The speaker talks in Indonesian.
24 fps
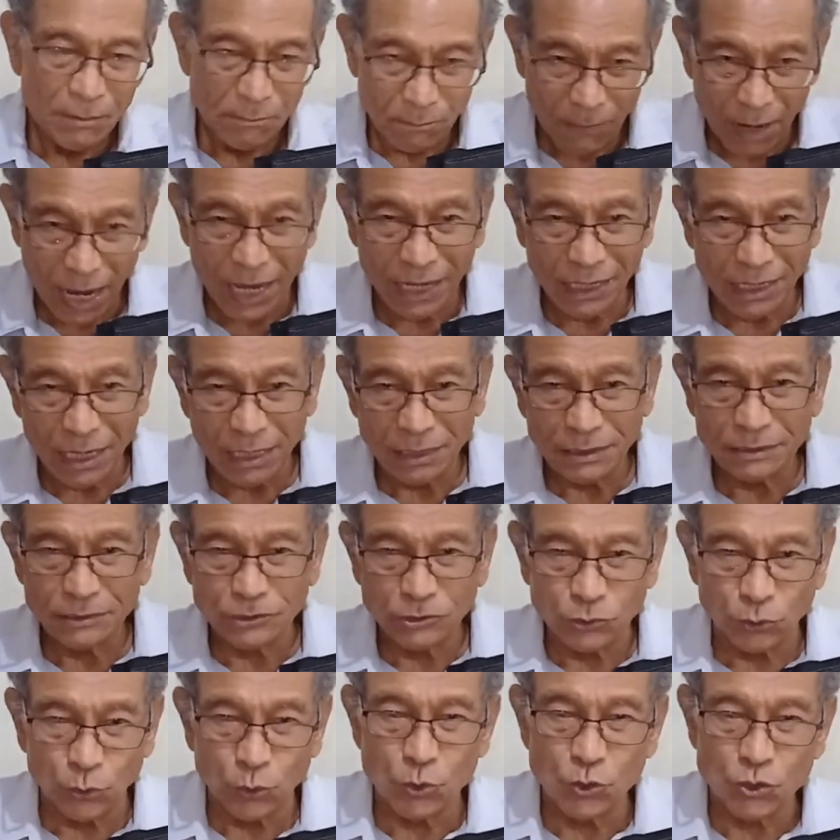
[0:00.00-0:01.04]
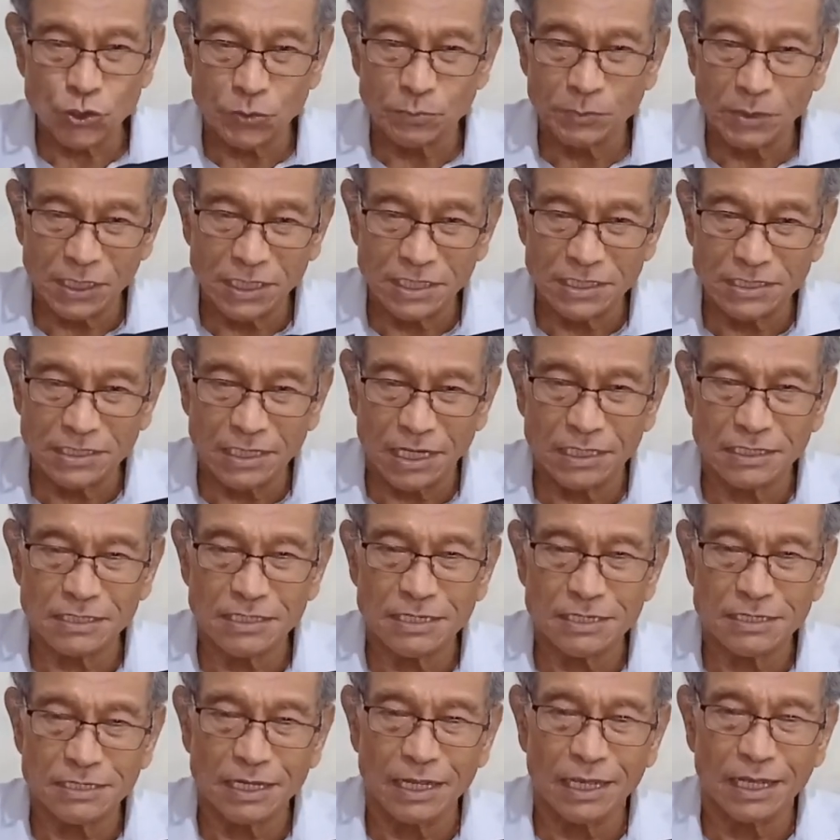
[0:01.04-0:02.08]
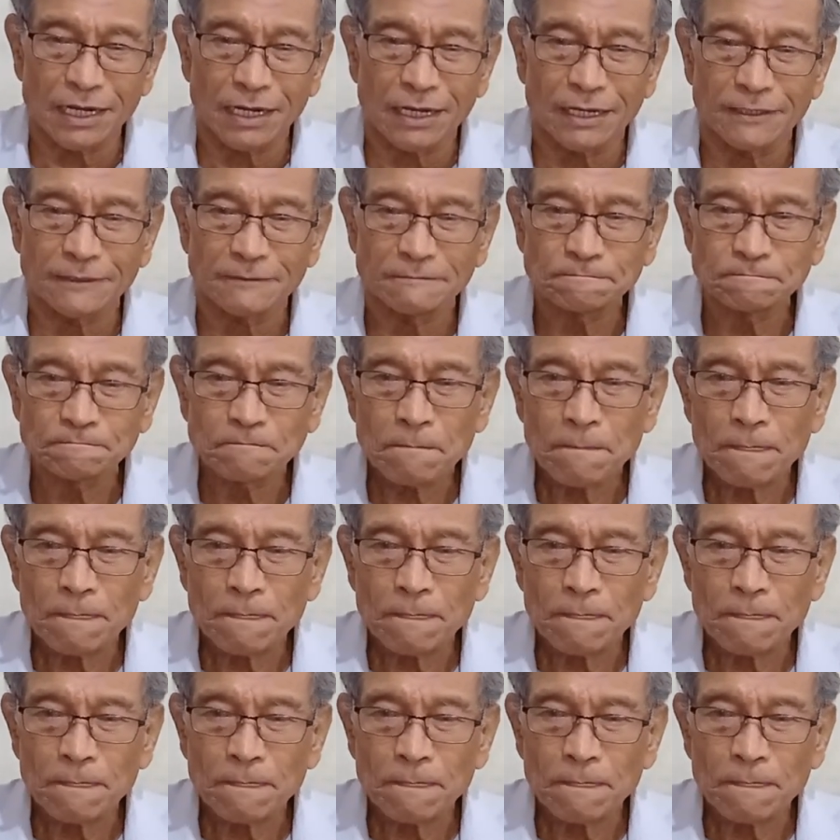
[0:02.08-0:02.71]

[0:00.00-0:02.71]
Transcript: Barak terus mengejar Sisera,